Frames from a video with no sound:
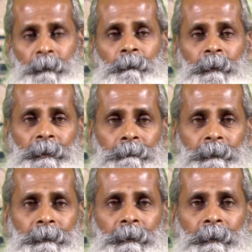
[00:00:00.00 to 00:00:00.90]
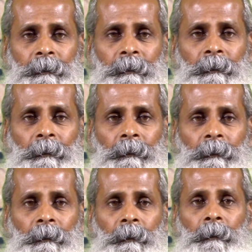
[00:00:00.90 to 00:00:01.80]
குடித்துவிட்டு
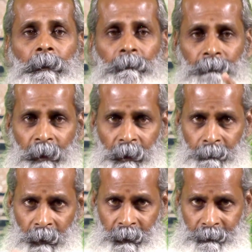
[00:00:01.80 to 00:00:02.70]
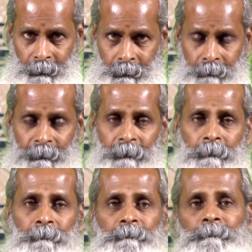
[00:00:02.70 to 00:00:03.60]
வேகமாக நடக்க வேண்டும்